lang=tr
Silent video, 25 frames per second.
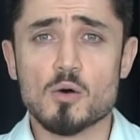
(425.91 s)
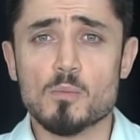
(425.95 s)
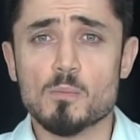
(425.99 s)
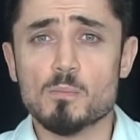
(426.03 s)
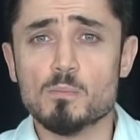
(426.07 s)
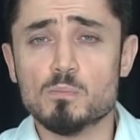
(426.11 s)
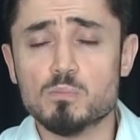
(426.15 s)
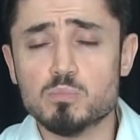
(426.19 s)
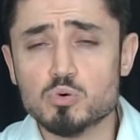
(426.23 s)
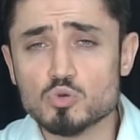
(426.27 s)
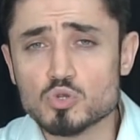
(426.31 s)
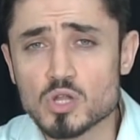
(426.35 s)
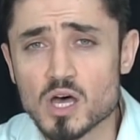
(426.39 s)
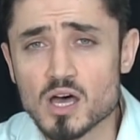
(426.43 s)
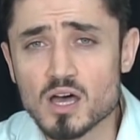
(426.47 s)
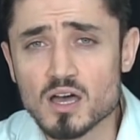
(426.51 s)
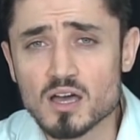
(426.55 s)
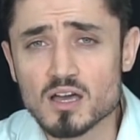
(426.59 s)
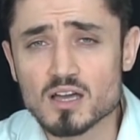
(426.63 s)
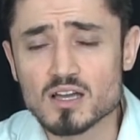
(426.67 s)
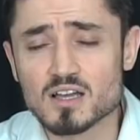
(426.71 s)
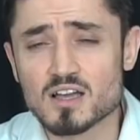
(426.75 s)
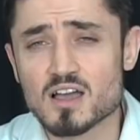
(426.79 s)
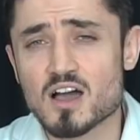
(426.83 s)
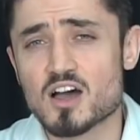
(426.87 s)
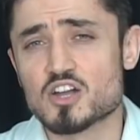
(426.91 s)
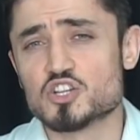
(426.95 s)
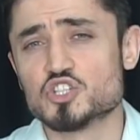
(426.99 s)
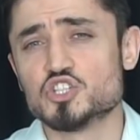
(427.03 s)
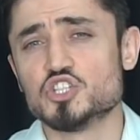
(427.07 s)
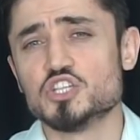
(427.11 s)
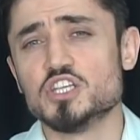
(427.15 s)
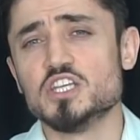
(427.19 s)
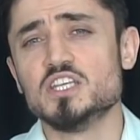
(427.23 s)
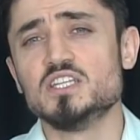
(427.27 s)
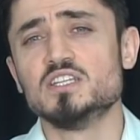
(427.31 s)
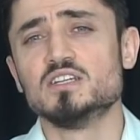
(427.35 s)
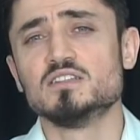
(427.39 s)
Buna
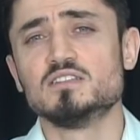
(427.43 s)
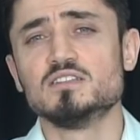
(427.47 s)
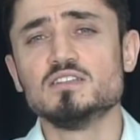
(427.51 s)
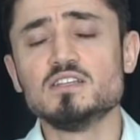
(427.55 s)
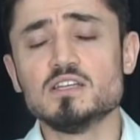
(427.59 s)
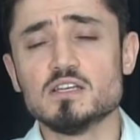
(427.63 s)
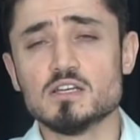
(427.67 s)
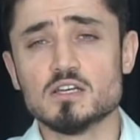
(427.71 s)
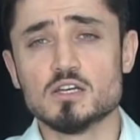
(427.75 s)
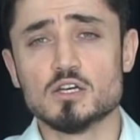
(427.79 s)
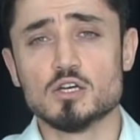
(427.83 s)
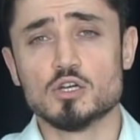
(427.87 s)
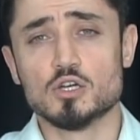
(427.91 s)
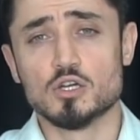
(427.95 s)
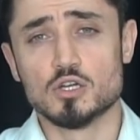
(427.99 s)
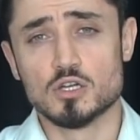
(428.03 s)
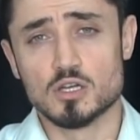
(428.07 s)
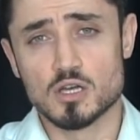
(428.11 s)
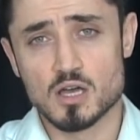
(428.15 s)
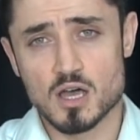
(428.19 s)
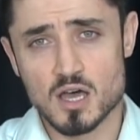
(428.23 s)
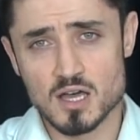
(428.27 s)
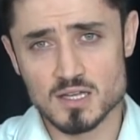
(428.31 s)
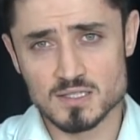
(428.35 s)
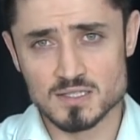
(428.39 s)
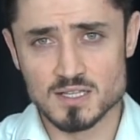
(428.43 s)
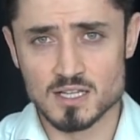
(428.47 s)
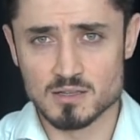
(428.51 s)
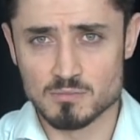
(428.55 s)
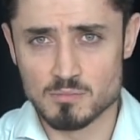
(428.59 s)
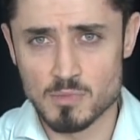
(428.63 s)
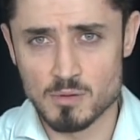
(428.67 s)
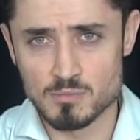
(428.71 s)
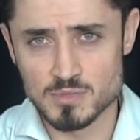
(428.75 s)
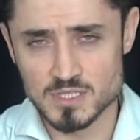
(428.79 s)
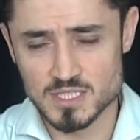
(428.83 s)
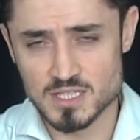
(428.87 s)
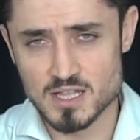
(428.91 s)
karşı inadı
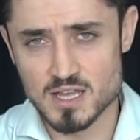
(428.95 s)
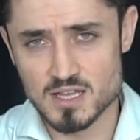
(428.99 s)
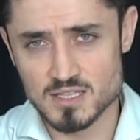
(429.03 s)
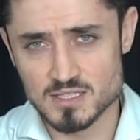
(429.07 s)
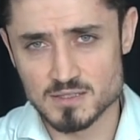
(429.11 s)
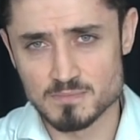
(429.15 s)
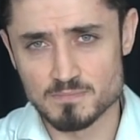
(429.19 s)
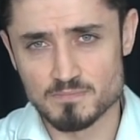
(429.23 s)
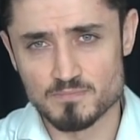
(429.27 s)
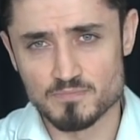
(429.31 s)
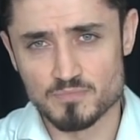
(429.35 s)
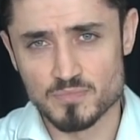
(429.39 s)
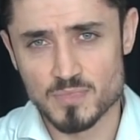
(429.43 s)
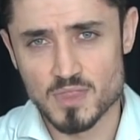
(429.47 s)
azaltmamız lazım.